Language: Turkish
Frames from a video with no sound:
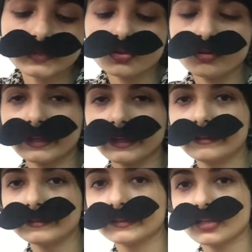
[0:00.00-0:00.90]
Sonra
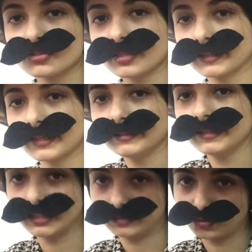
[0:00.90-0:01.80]
geldik gençler
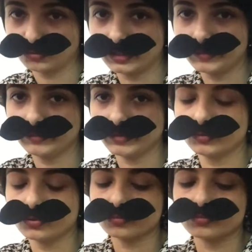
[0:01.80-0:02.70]
geldiler yanıma. Onlar da benim
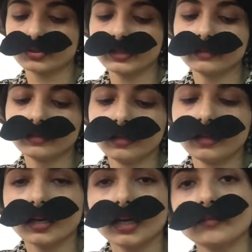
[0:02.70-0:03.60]
gibi düşünmüşler.
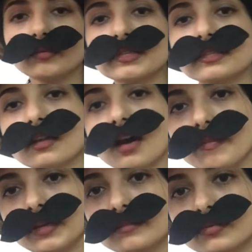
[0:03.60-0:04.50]
Abi biz ne
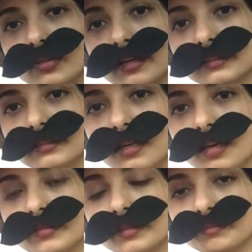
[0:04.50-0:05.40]
yapalım Şakir
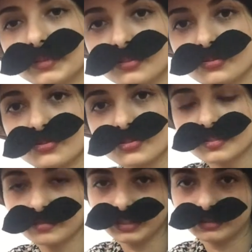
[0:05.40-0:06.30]
abi? Pirinci,
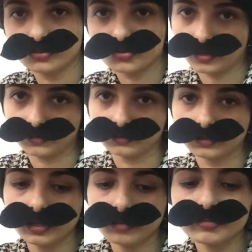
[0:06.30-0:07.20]
simeti, çayı.
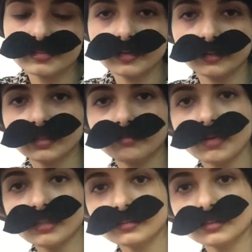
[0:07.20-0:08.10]
Biz zaten
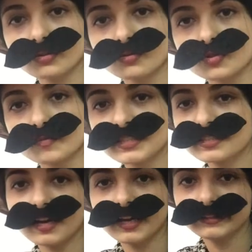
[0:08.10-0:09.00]
balık yiyoruz.
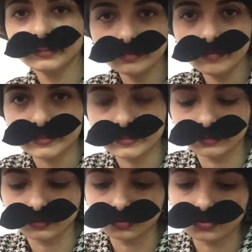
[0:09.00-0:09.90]
Biz gayet iyi
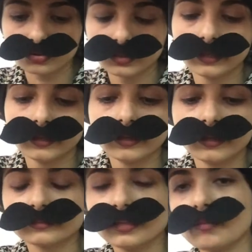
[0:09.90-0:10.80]
besleniyoruz.
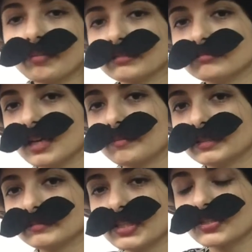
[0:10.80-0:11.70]
Ne yapalım ne
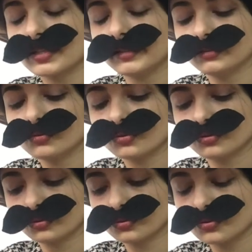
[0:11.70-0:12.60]
yapalım gençlerle
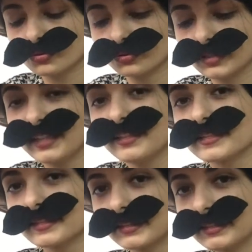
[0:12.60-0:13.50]
düşündük düşündük. En
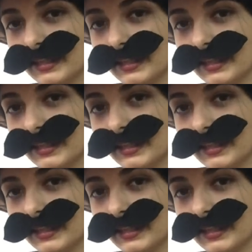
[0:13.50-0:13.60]
iyisi